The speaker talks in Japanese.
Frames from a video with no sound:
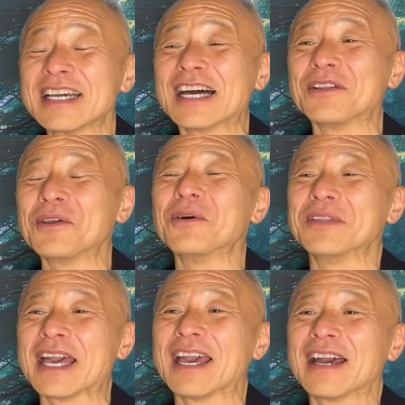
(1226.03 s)
あの、寮
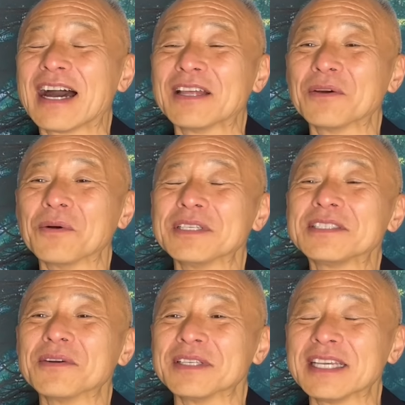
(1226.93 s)
で、あの、美味し
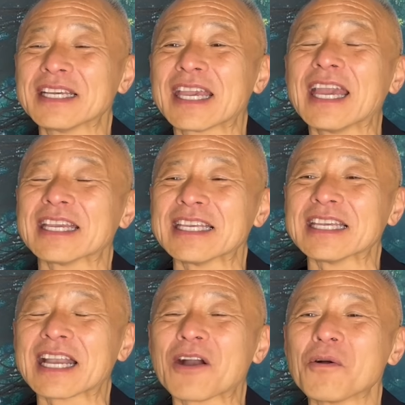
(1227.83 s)
そうにケーキに
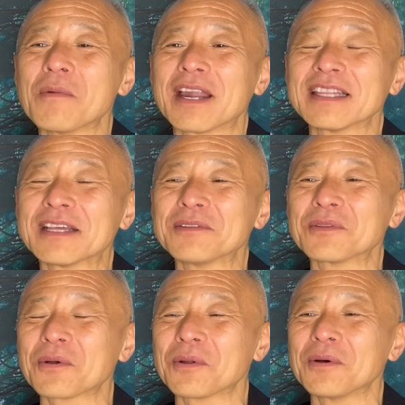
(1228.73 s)
囲まれてる
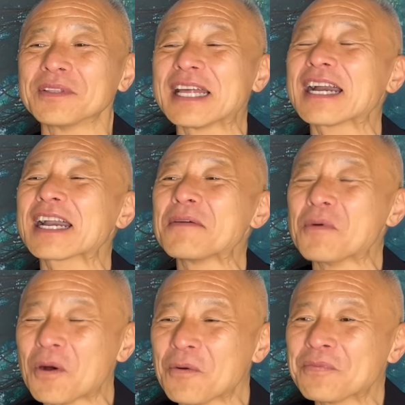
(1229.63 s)
ところなんか
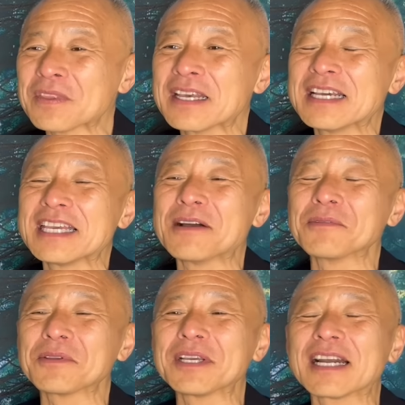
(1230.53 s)
も、山
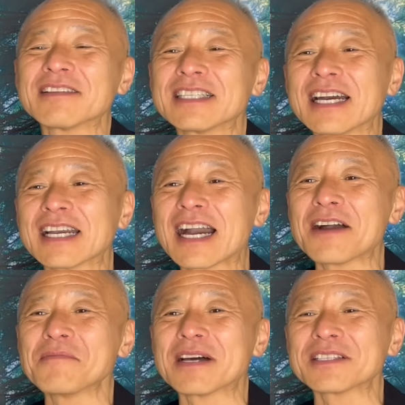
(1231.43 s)
本光さん
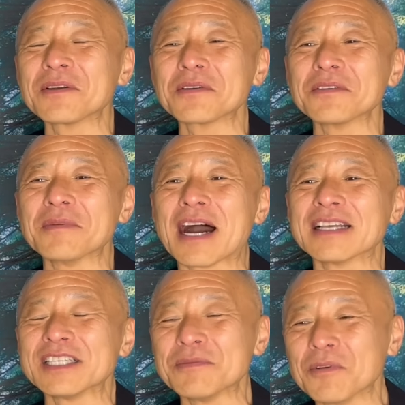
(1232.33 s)
が、まあ、すごくまあ、
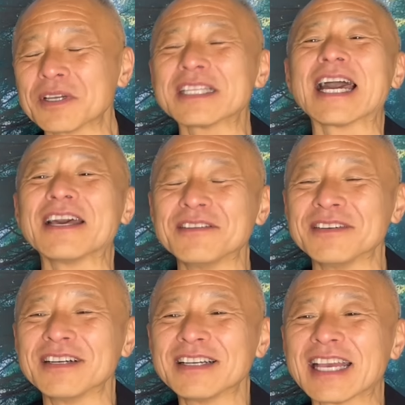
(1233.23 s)
自分を鍛え
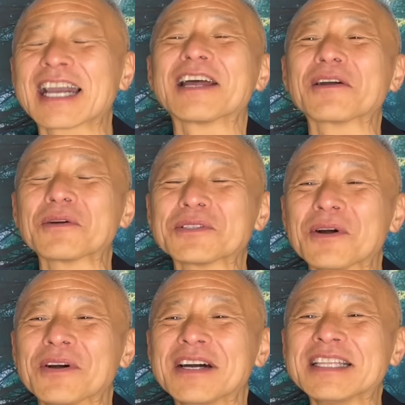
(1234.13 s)
る、やからこ
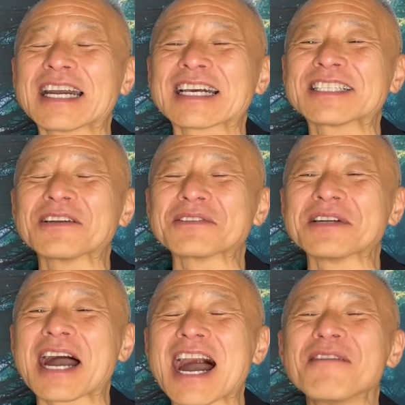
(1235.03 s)
そ、なんかすご
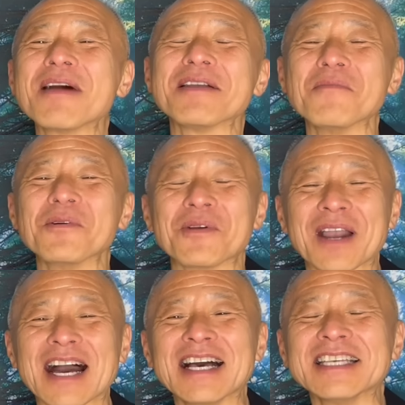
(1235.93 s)
く甘いもの
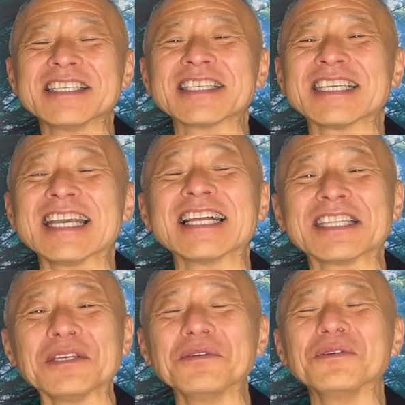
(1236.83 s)
が好きやっ
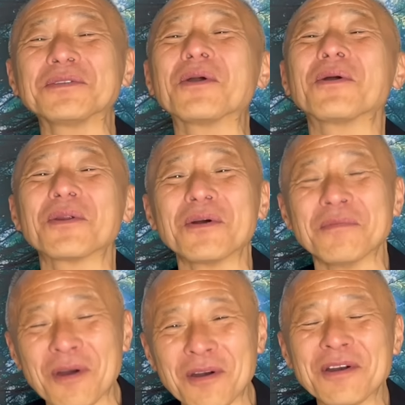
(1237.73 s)
ていうところ
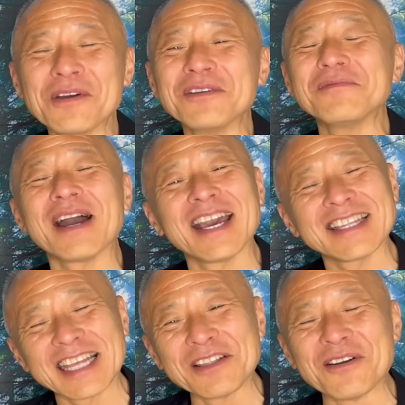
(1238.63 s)
も、踏まえ
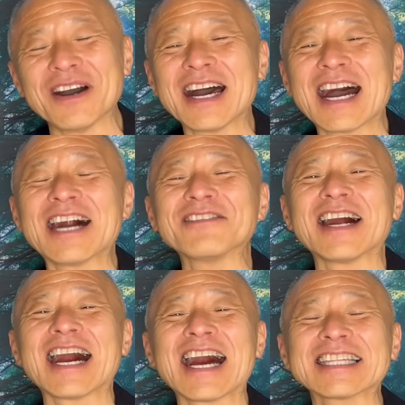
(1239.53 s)
ての、あ
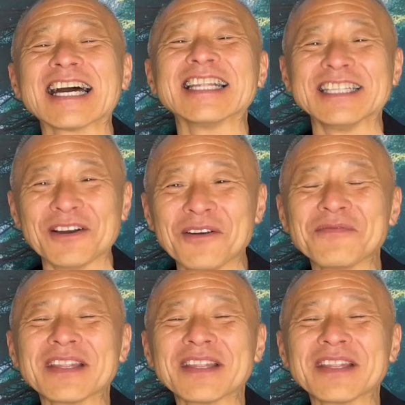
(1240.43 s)
の、あたりの、